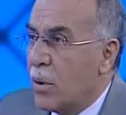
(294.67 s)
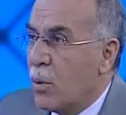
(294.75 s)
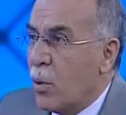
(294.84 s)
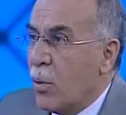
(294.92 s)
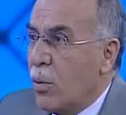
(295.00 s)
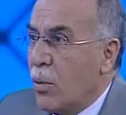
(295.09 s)

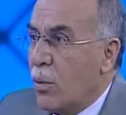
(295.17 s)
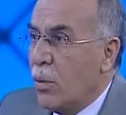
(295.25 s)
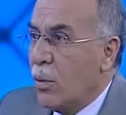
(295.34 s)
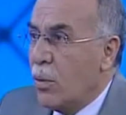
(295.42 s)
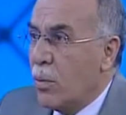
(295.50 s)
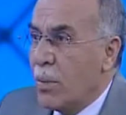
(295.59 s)
Oho
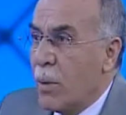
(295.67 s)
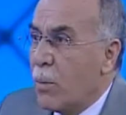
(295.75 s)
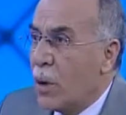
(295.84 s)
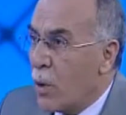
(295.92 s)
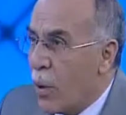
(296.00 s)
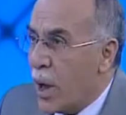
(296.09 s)
ben
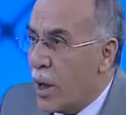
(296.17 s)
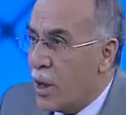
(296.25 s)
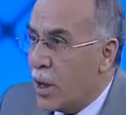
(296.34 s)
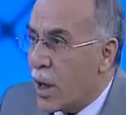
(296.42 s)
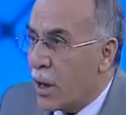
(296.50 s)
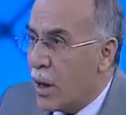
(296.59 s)
bunları
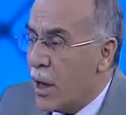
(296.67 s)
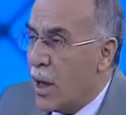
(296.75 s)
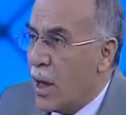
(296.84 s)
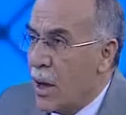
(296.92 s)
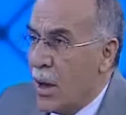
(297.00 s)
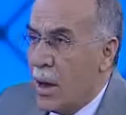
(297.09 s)
öğreninceye kadar
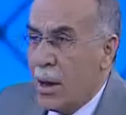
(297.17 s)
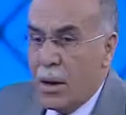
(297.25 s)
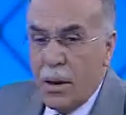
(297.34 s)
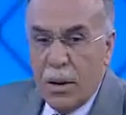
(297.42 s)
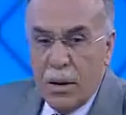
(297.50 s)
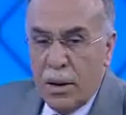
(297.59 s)
e,
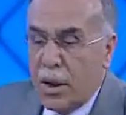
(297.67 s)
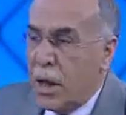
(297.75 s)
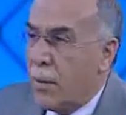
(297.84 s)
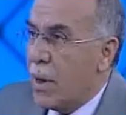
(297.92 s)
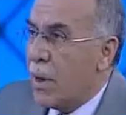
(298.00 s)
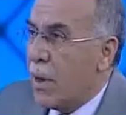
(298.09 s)

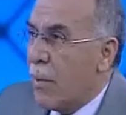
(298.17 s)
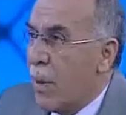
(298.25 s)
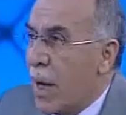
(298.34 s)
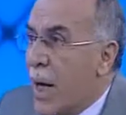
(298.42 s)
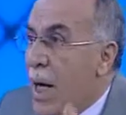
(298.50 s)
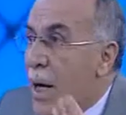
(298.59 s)
dinimin
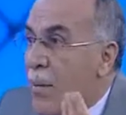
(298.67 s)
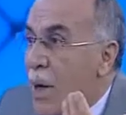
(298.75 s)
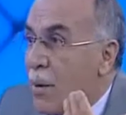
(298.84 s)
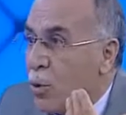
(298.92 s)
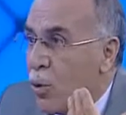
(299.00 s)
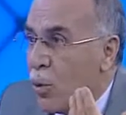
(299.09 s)
bana
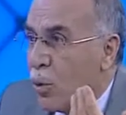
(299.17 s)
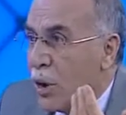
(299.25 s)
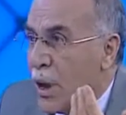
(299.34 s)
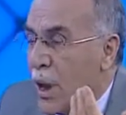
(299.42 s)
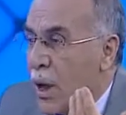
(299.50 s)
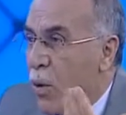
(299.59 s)
emretmiş olduğu
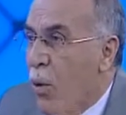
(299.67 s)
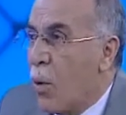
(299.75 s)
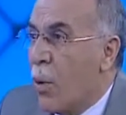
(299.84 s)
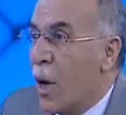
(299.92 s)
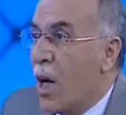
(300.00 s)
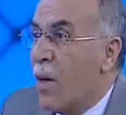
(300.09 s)
şeyleri evet.
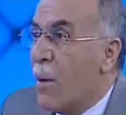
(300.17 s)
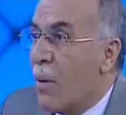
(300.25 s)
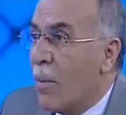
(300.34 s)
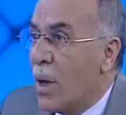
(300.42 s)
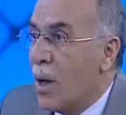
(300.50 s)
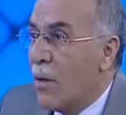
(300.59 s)
öğrenemem.
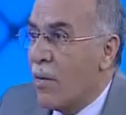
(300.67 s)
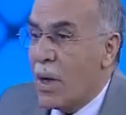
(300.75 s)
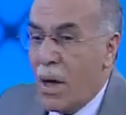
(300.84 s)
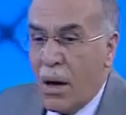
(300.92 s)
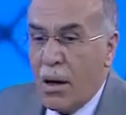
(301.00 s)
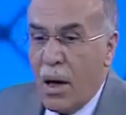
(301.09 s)
Ve
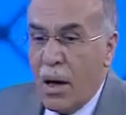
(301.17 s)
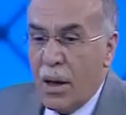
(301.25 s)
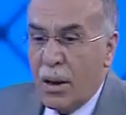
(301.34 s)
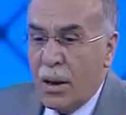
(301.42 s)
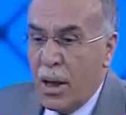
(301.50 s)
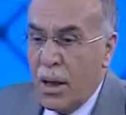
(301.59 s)
yarın
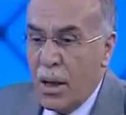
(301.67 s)
ahirette